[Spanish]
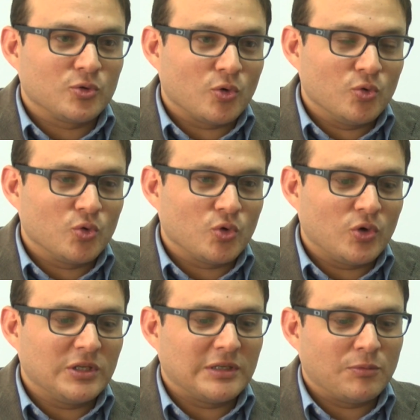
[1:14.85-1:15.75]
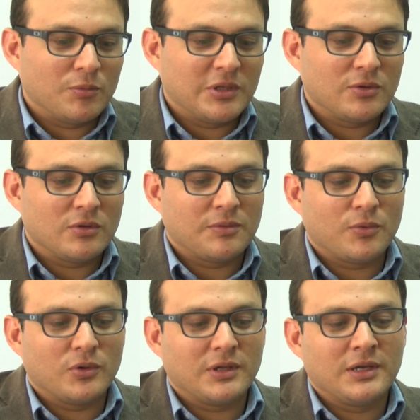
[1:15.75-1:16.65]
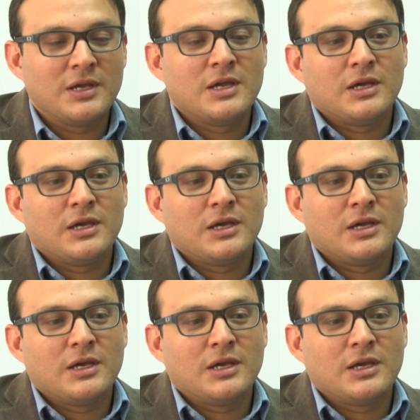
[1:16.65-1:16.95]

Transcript: los conductores al momento de poder